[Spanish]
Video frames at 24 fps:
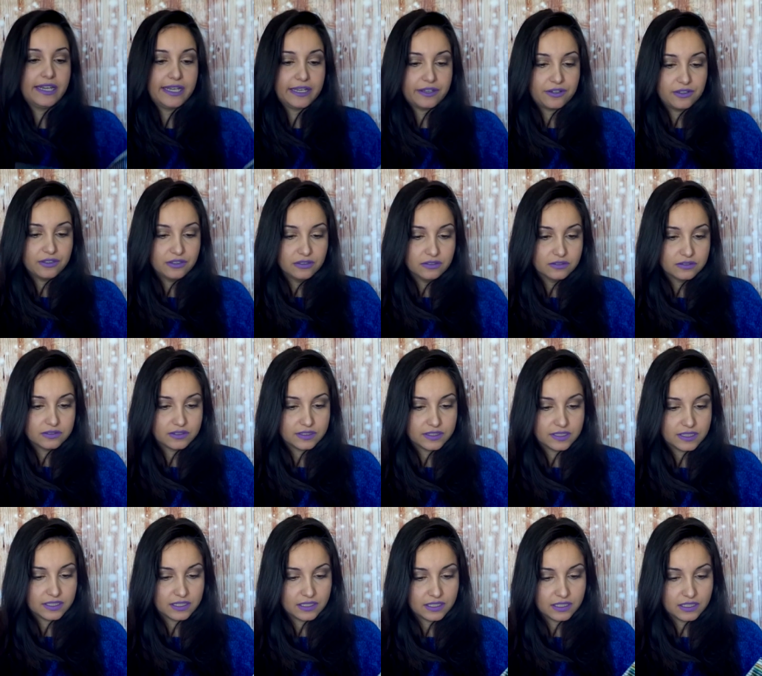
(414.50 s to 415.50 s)
negro.
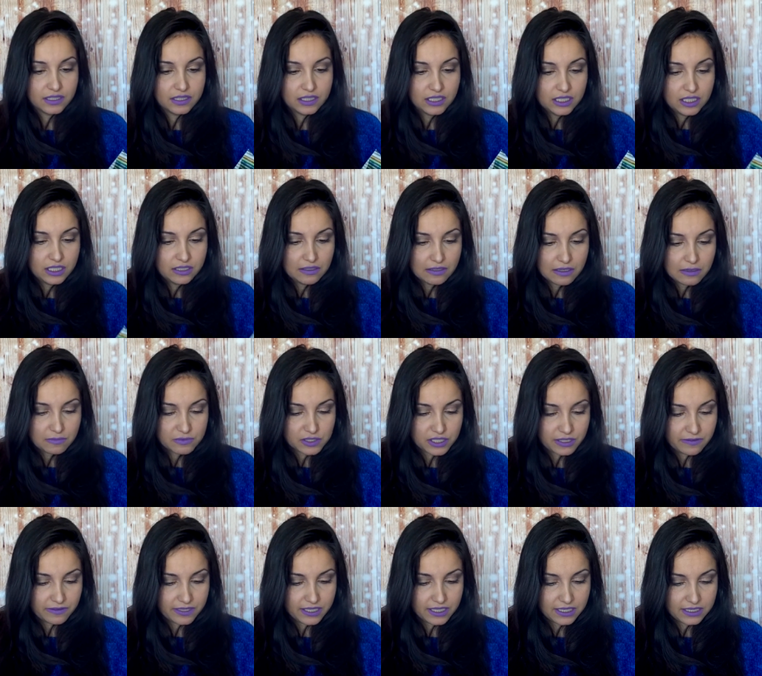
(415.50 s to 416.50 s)
Vamos
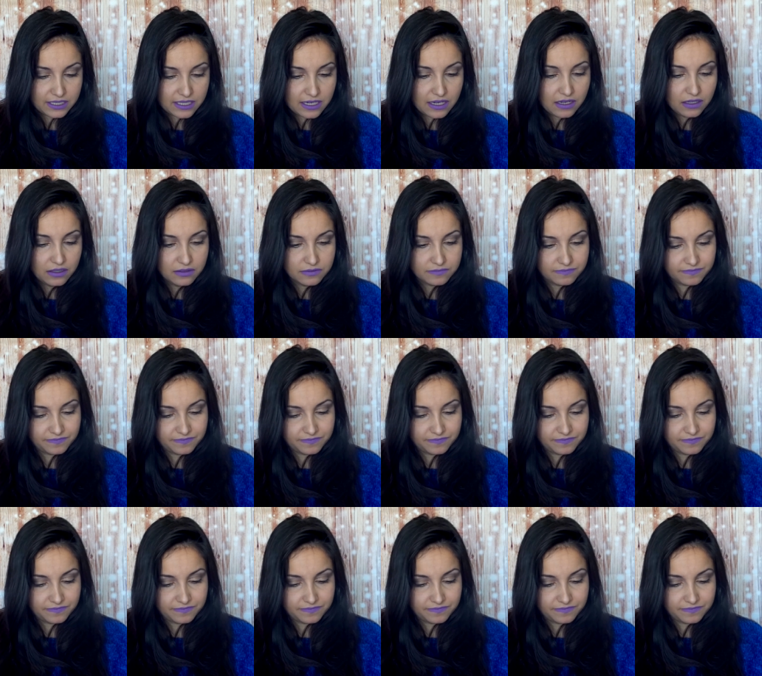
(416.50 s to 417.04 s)
a ver qué tal.